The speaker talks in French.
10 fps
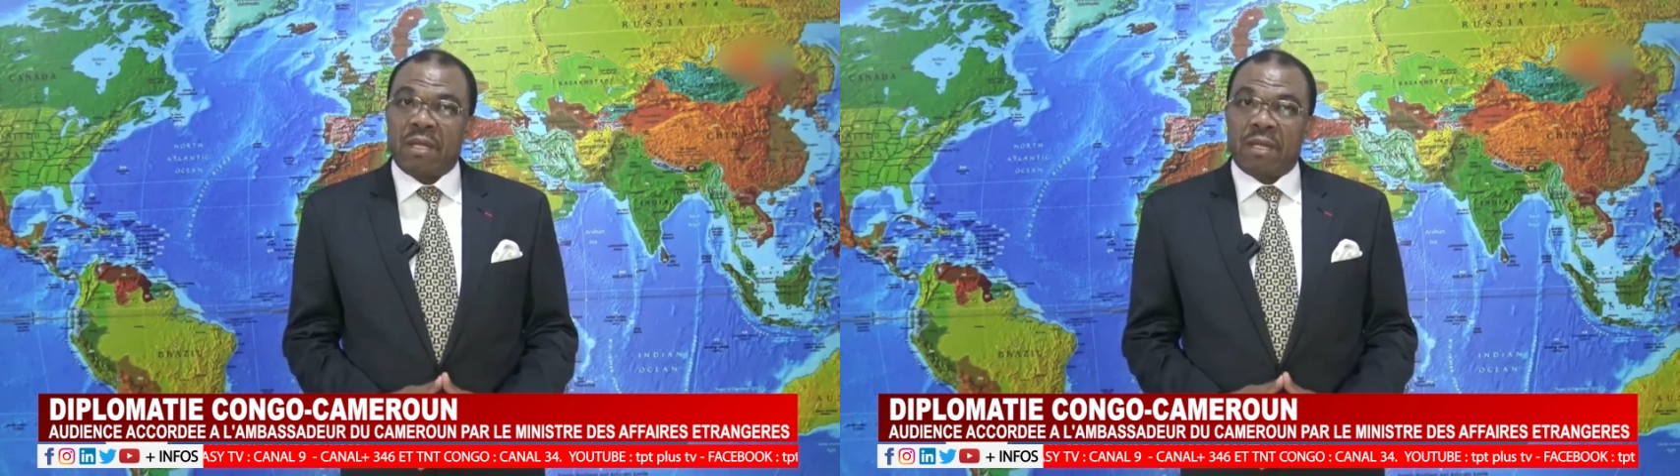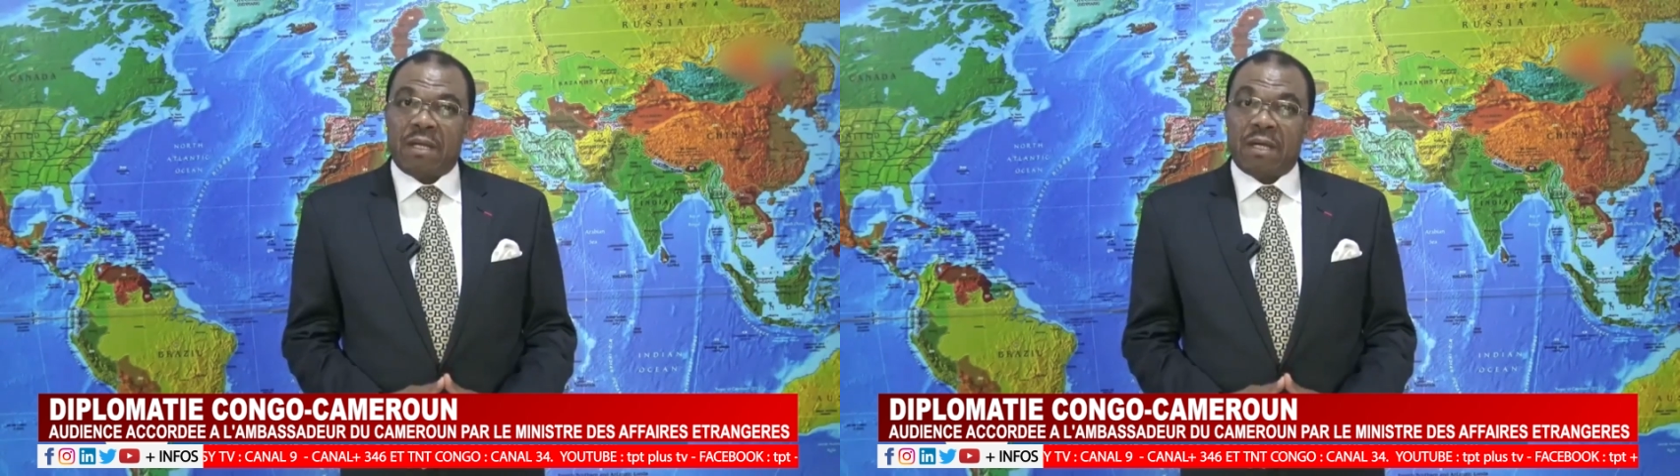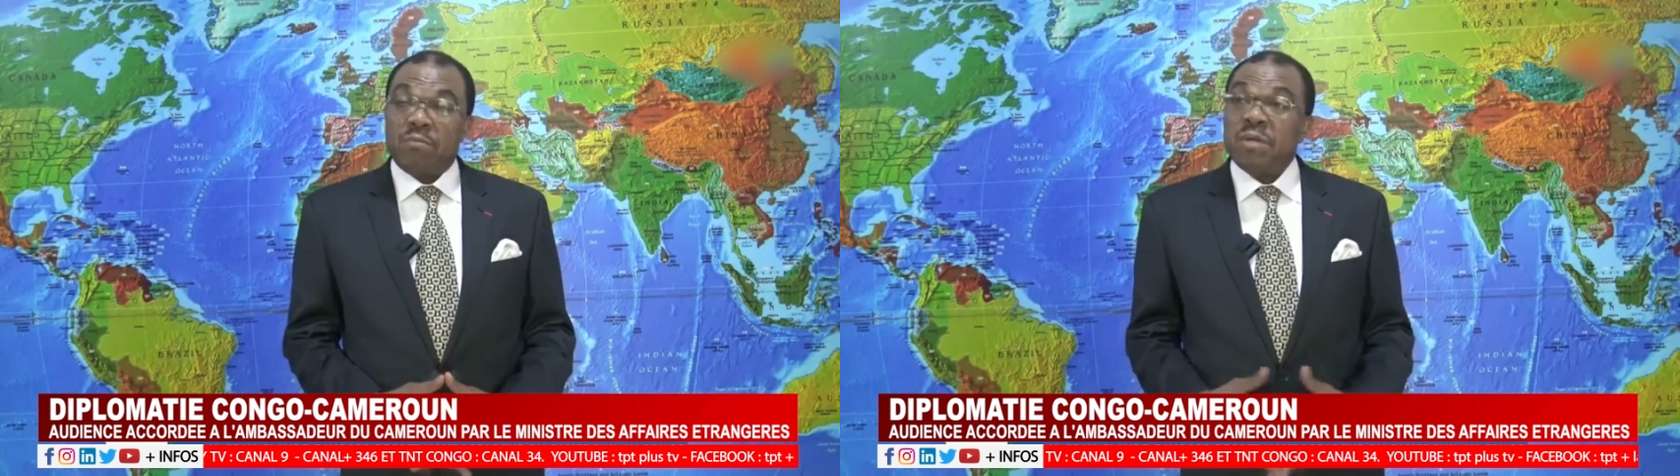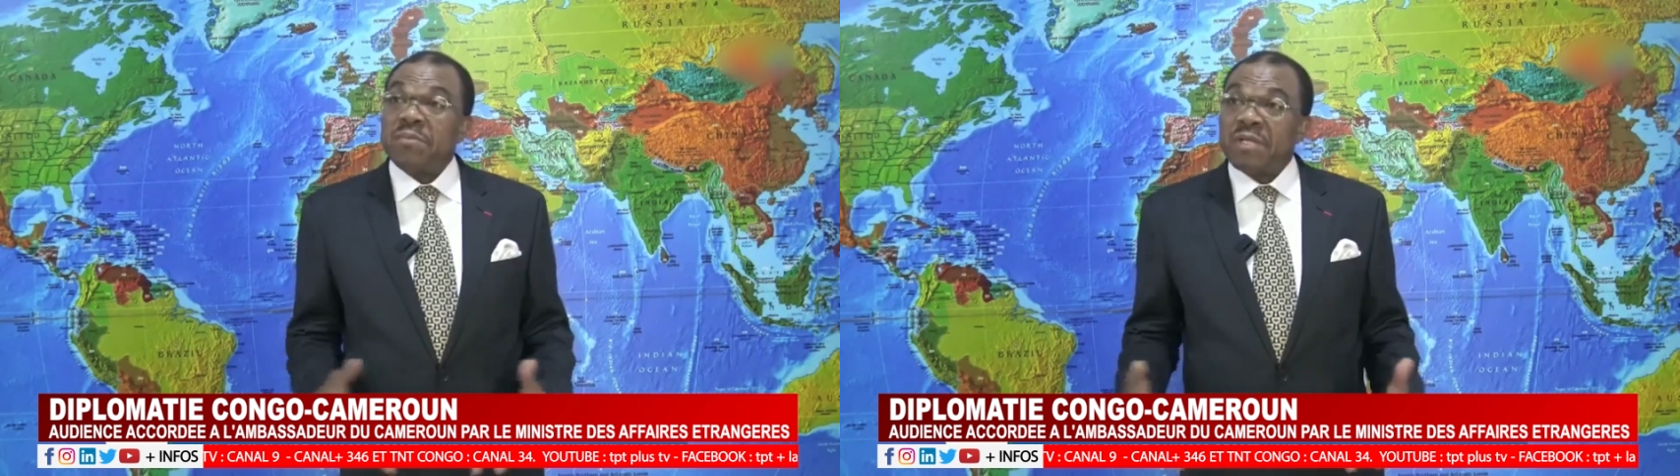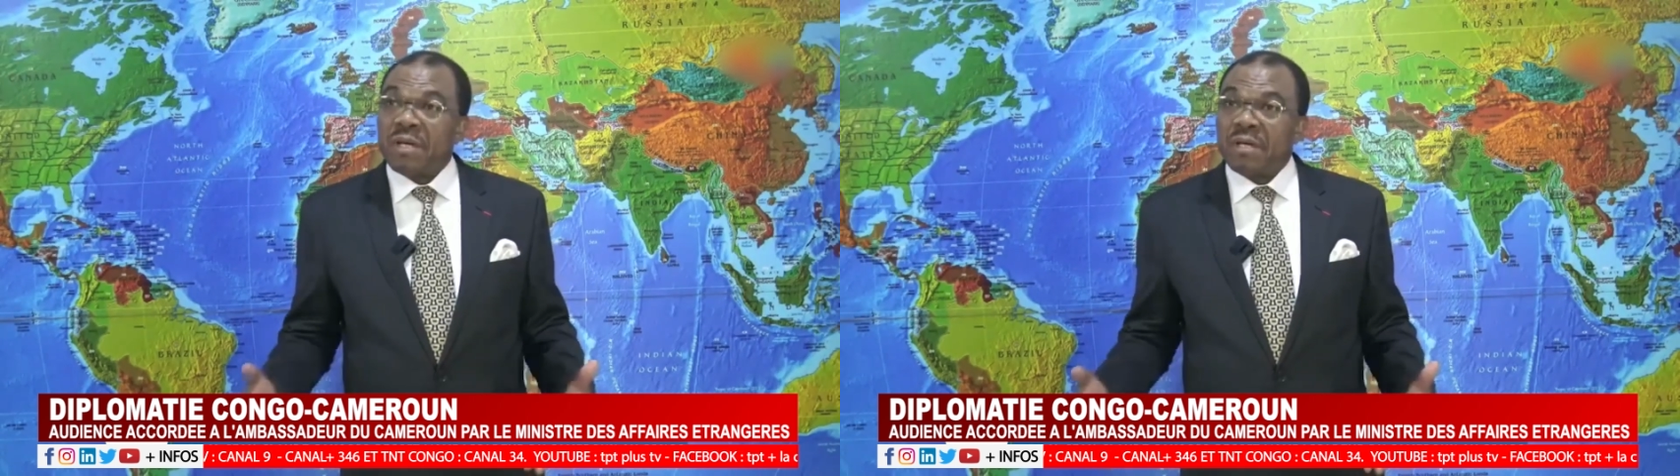et en
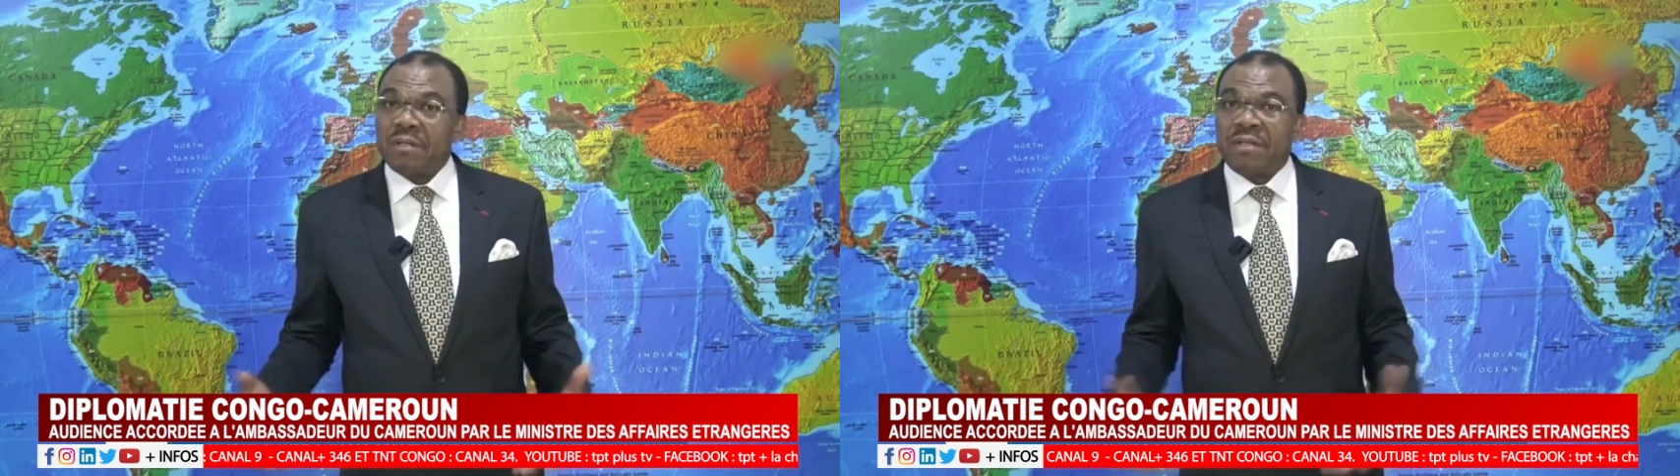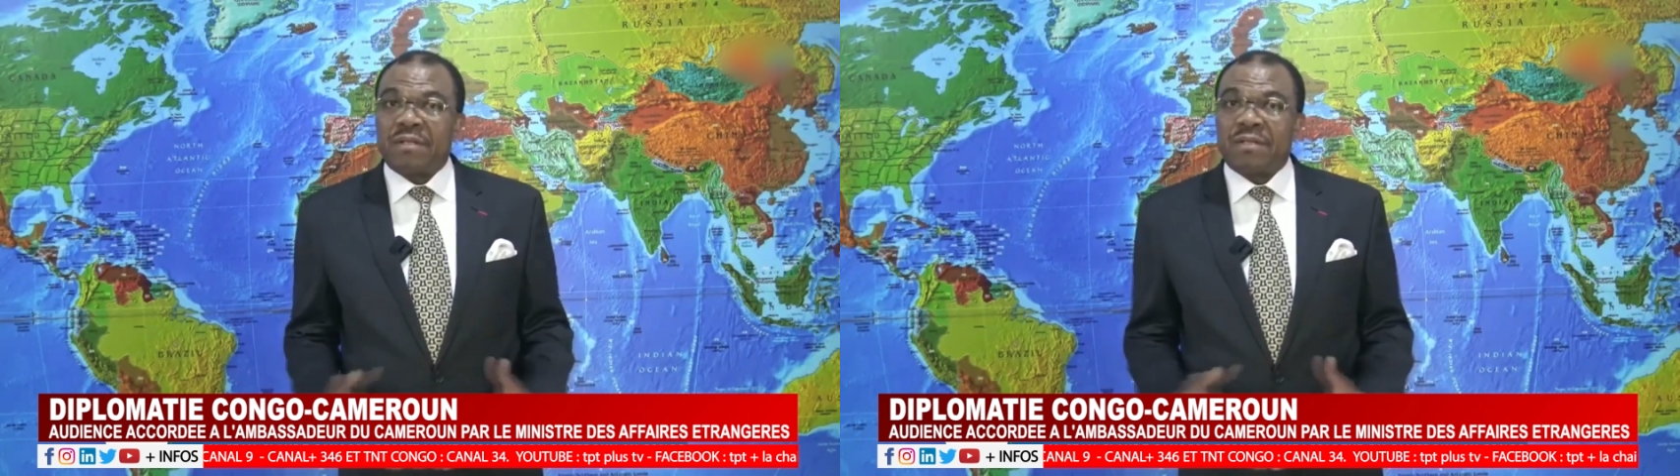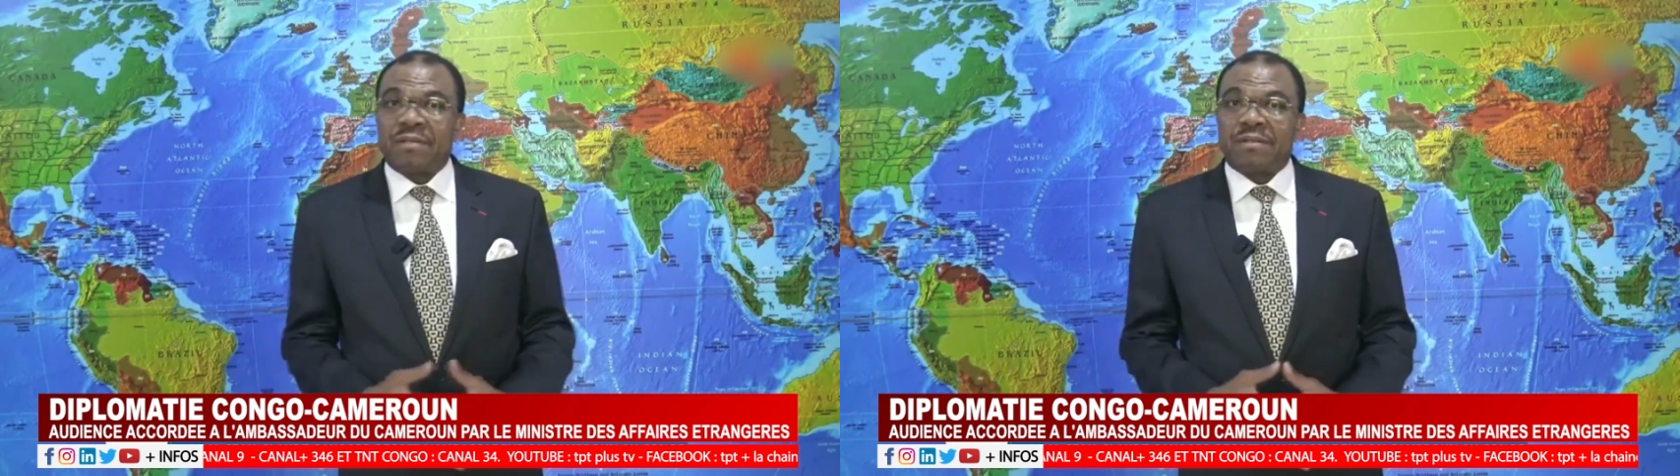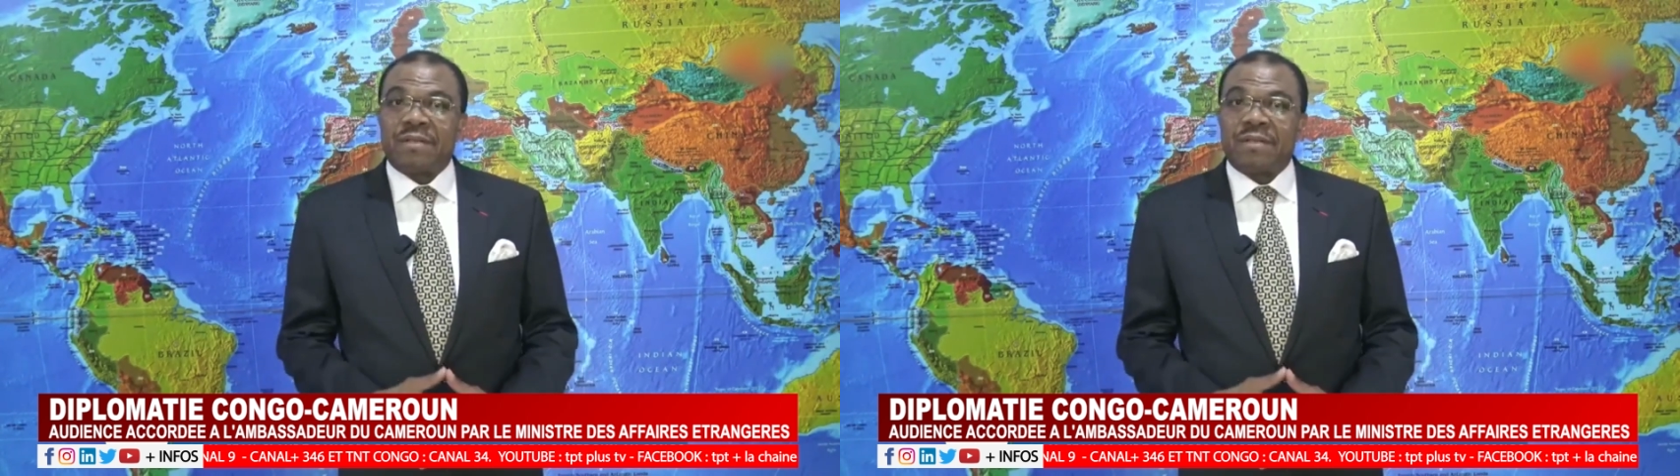même temps euh,